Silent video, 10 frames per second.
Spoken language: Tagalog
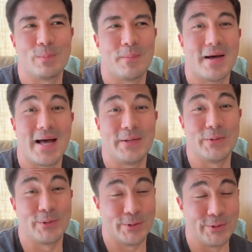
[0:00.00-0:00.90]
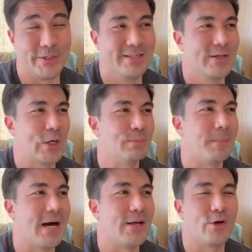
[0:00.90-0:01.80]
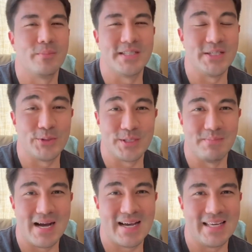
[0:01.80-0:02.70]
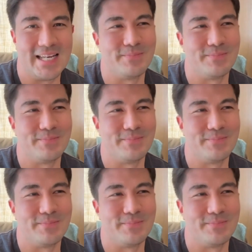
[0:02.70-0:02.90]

kung paano ako kung paano kami dito sa bahay.